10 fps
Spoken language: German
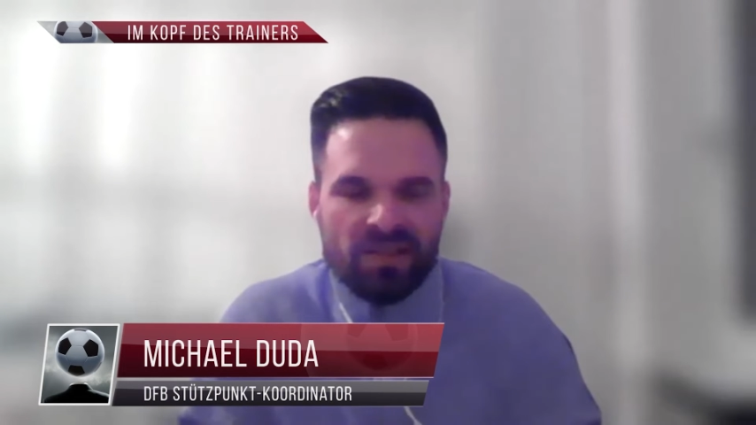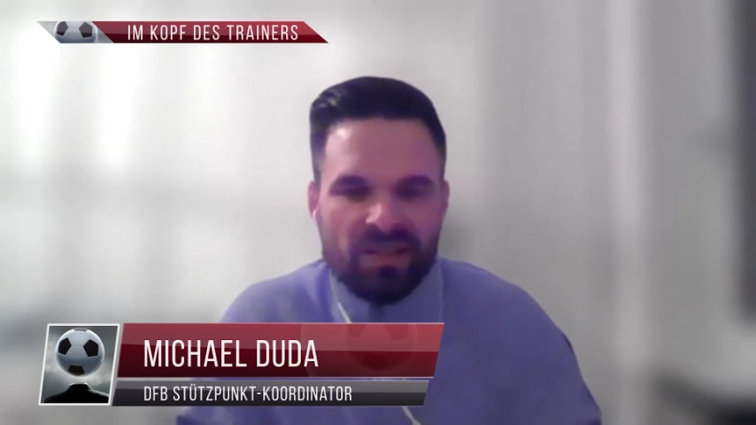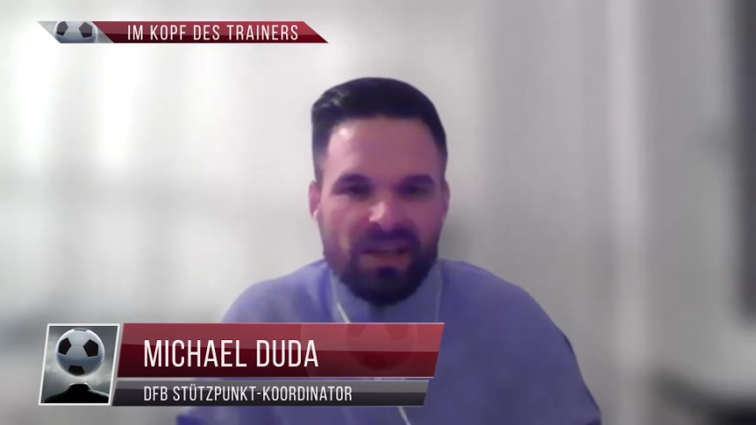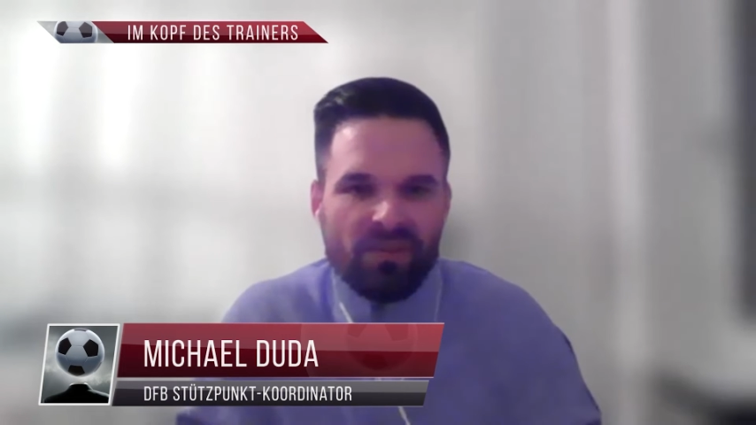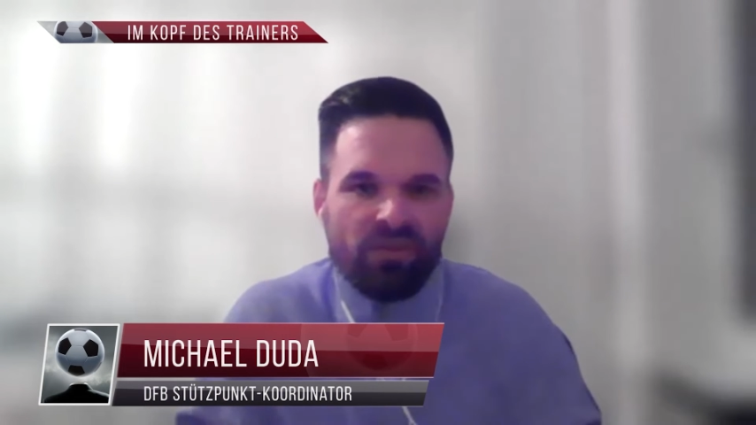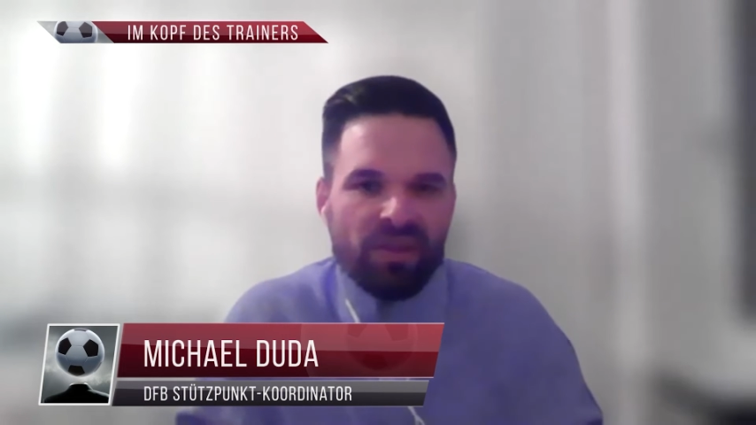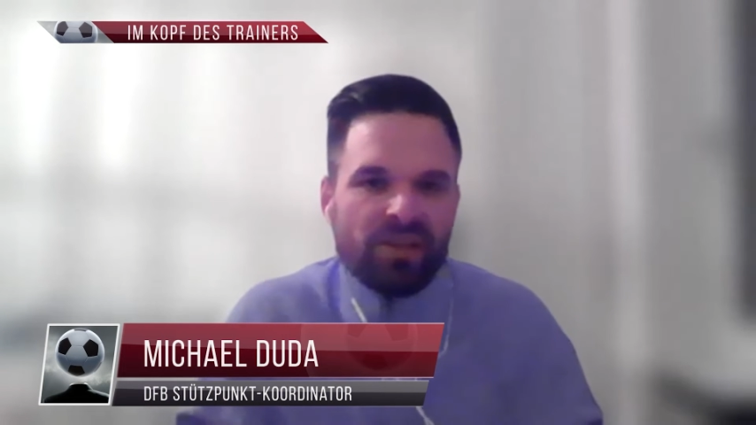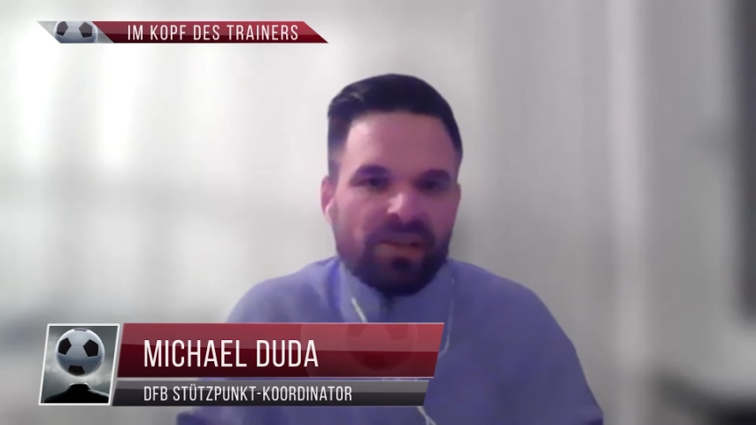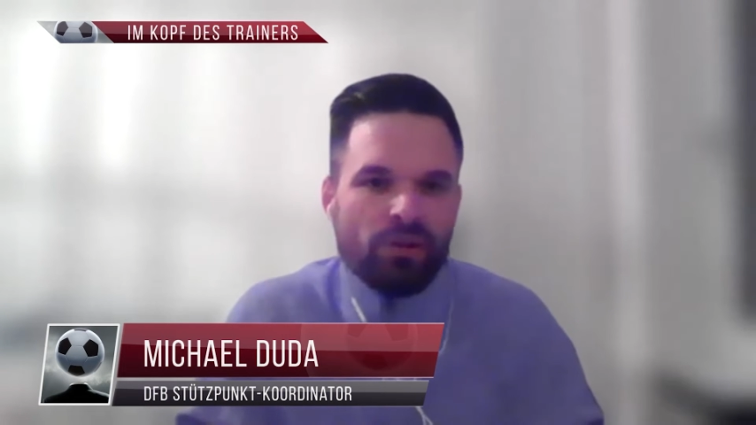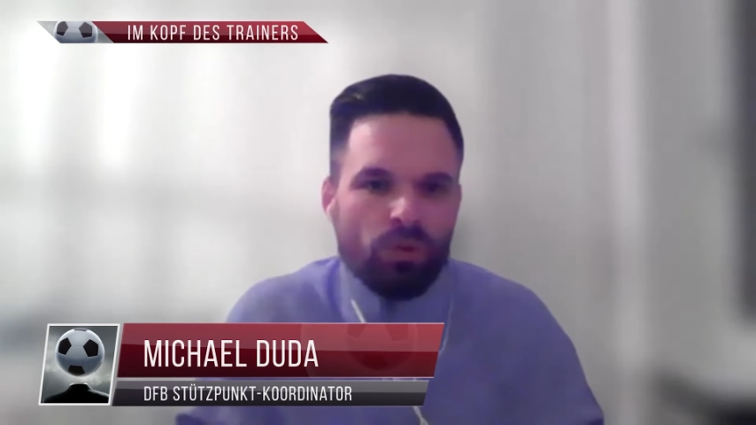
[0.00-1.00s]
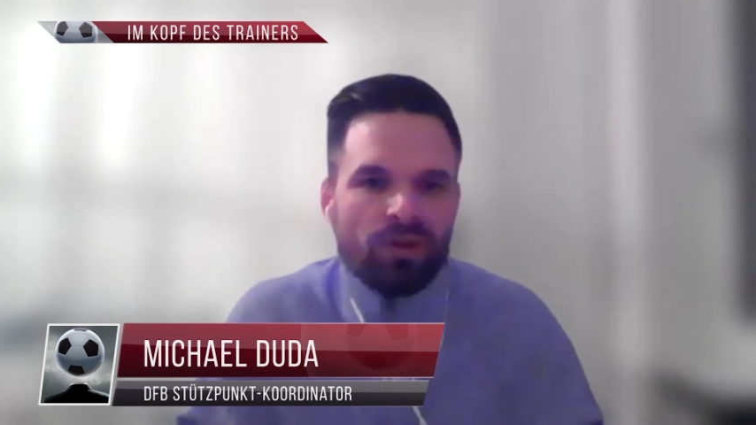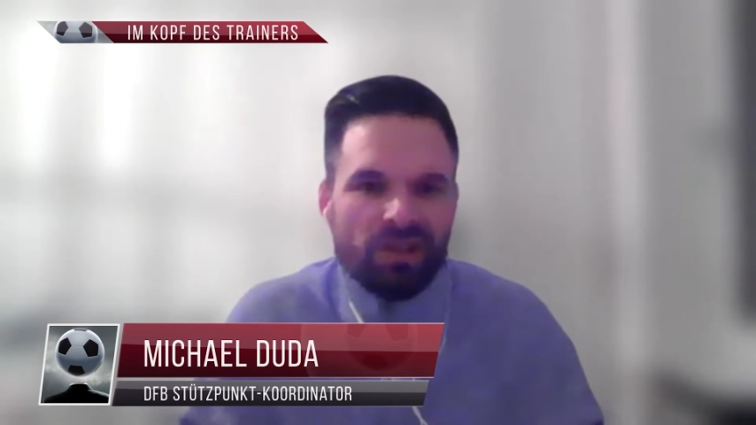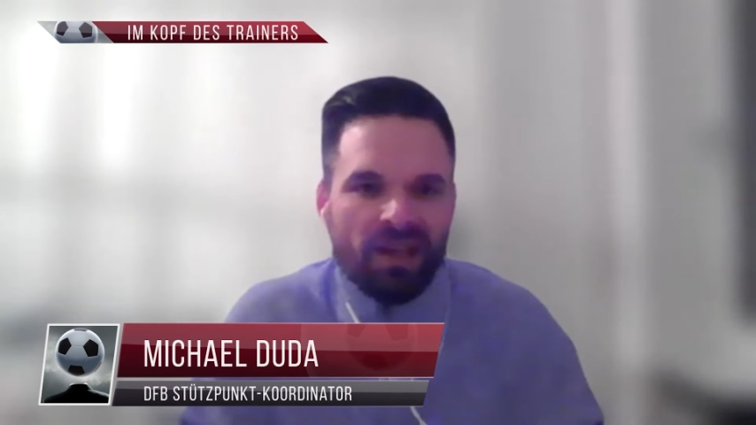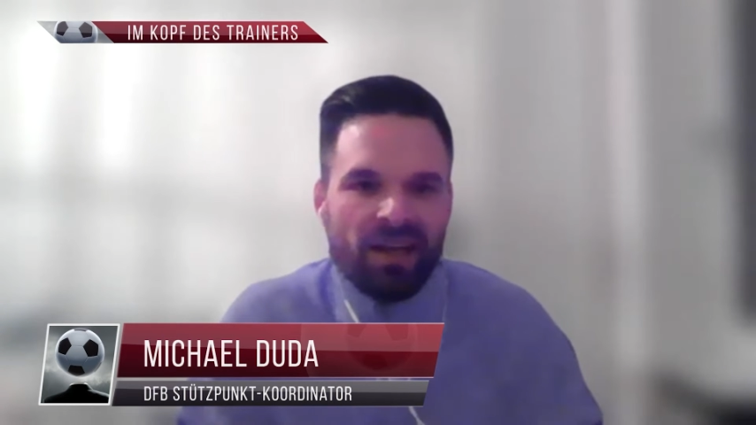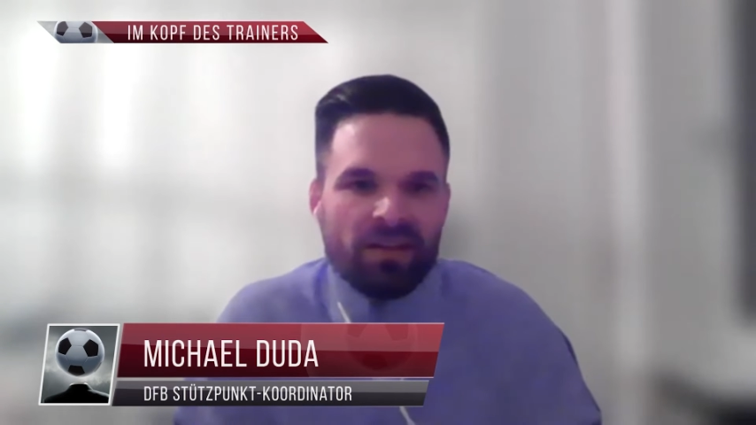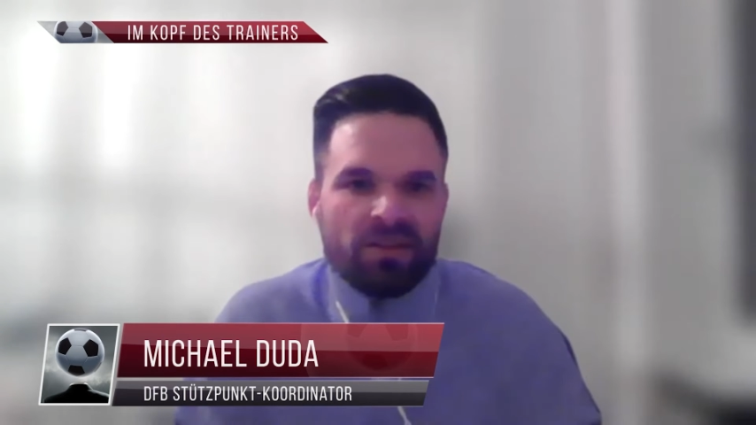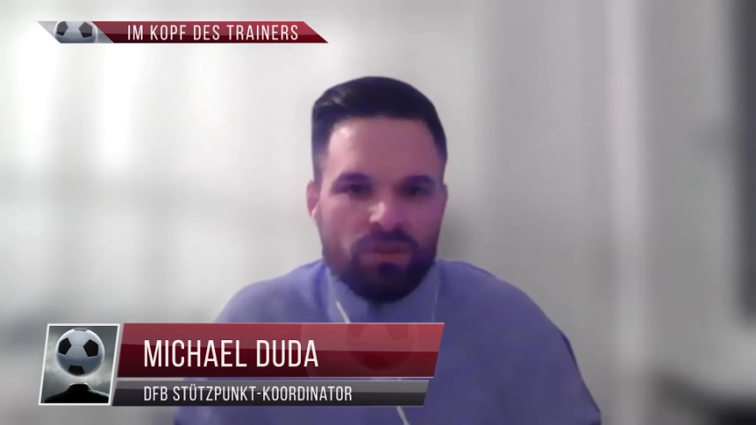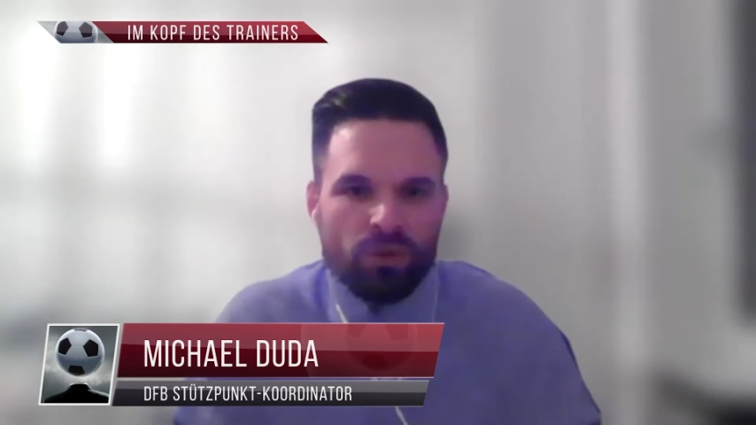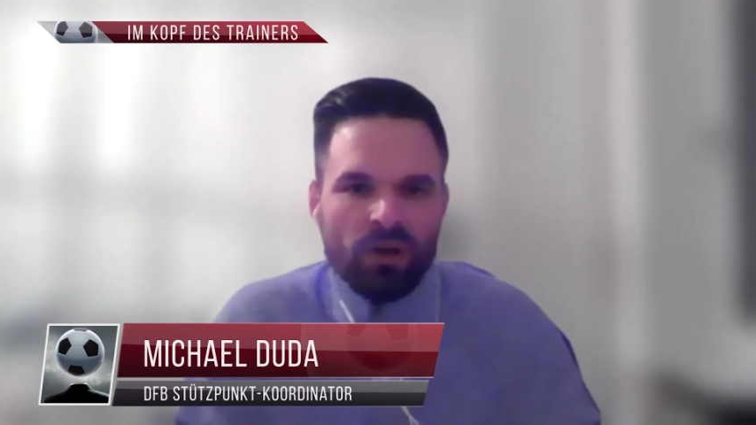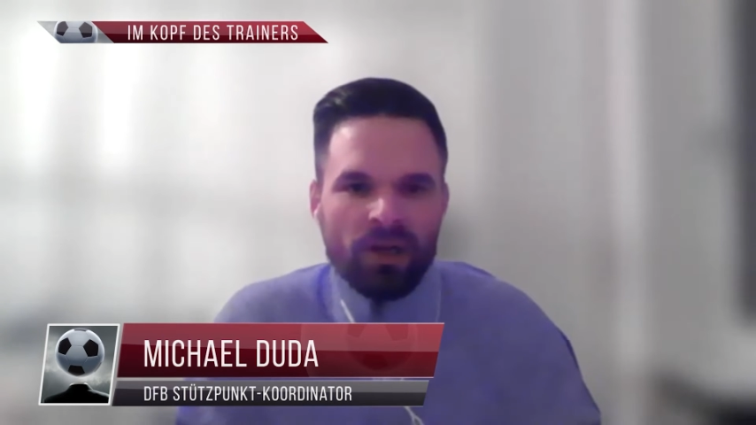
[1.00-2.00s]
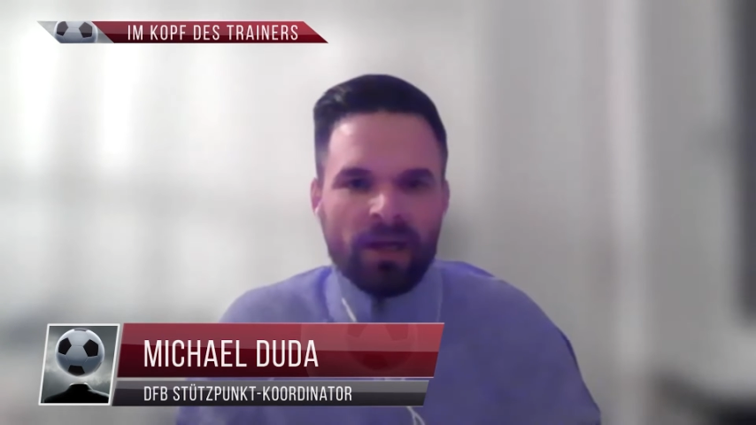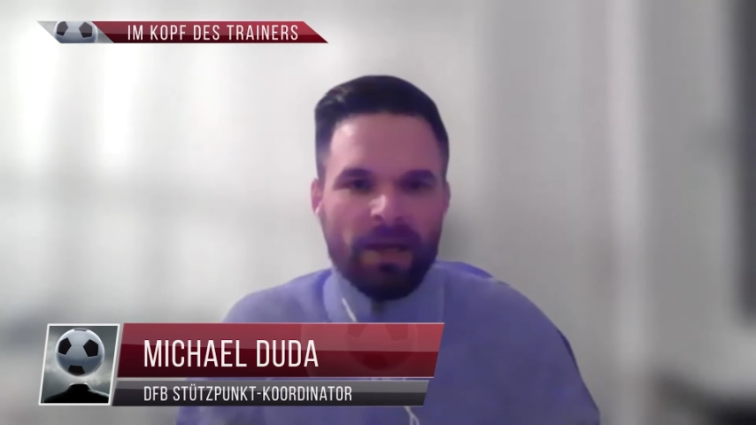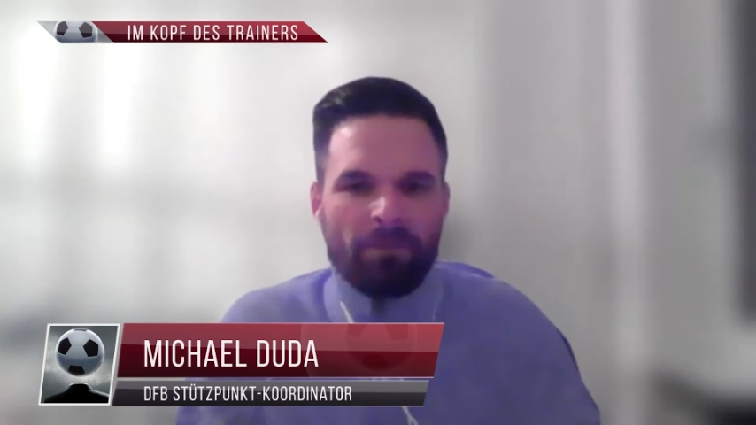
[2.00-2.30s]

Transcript: das geht vielen jungen Trainern so,